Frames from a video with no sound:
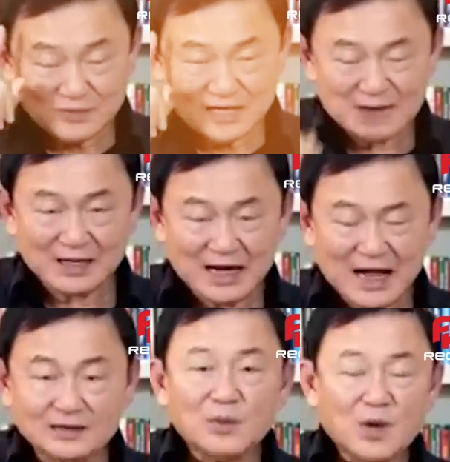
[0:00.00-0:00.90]
โดยท่านเนี่
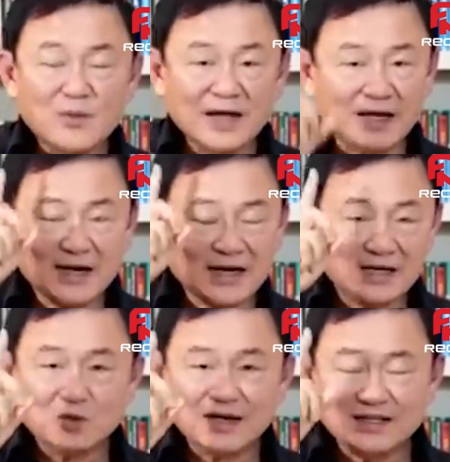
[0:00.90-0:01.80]
ยกล่าวผ่านระบบ
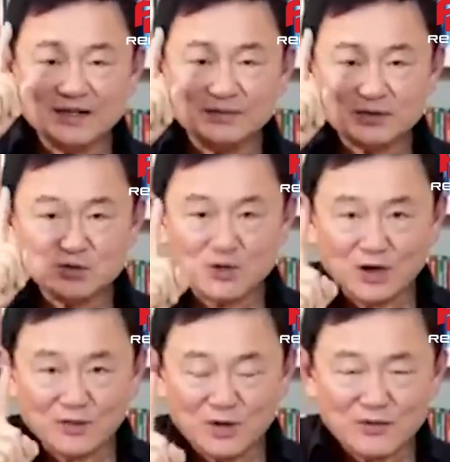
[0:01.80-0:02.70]
วิดีโอลิงก์นะฮะ
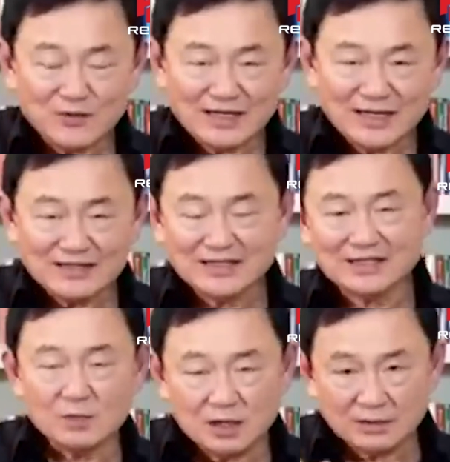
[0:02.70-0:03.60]
บนเวทีเสื้อ
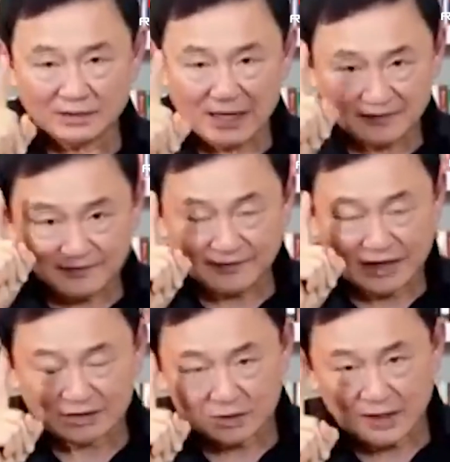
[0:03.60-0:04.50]
แดงว่าถ้าเมื่
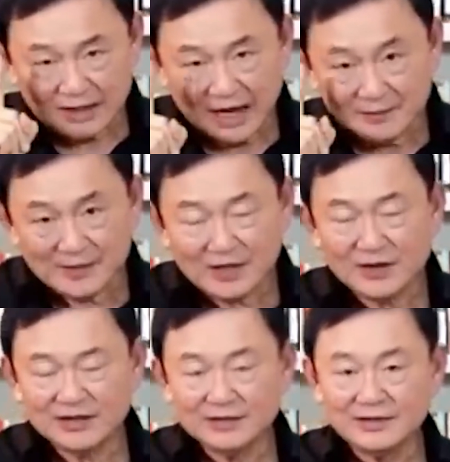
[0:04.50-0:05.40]
อไหร่เสียงปืนแต
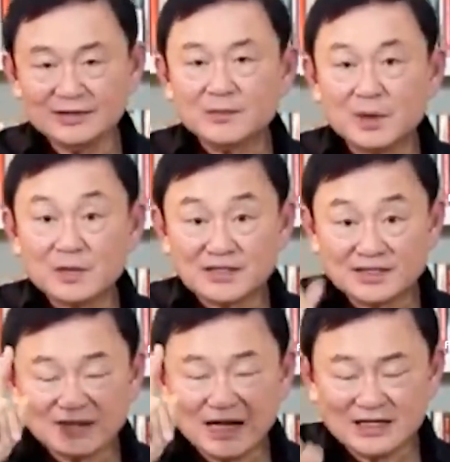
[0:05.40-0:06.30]
กทหารยิงป
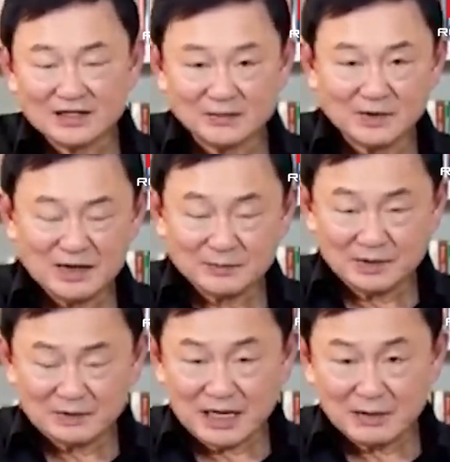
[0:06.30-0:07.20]
ระชาชน ผ
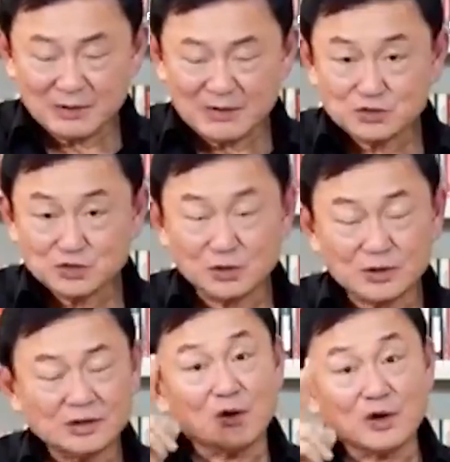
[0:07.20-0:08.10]
มจะเข้าไปนำ
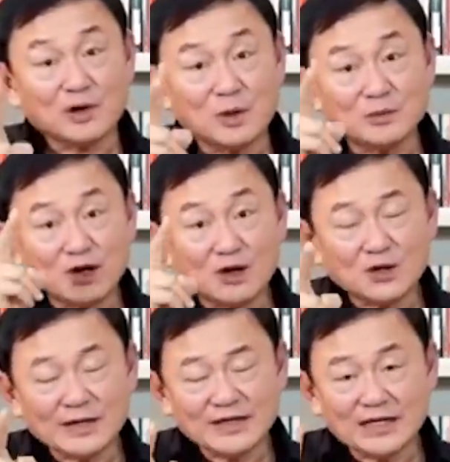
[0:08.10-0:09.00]
พี่น้องเดินเข้ากรุง
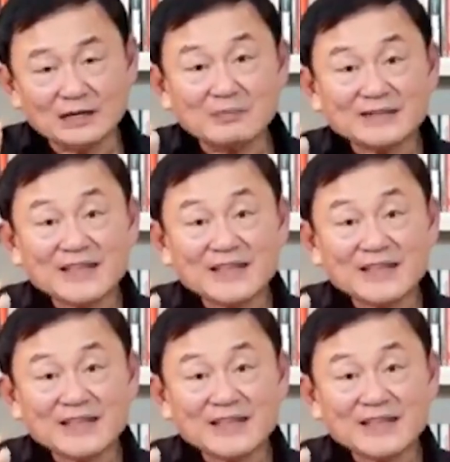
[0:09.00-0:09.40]
เทพทันที